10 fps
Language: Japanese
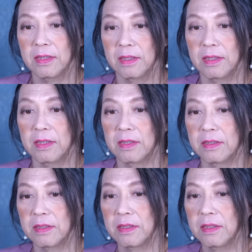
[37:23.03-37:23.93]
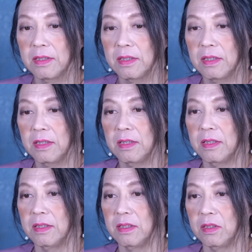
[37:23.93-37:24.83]

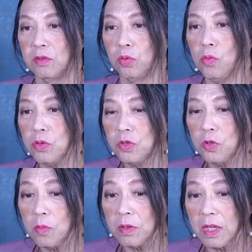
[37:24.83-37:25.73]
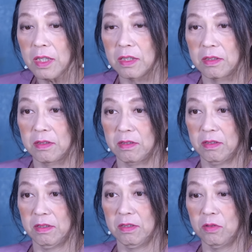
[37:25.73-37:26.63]
えー、どうしようもない、ど
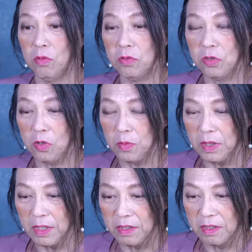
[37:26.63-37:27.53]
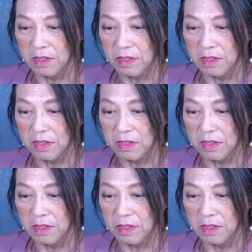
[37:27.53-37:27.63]
うしようもないっ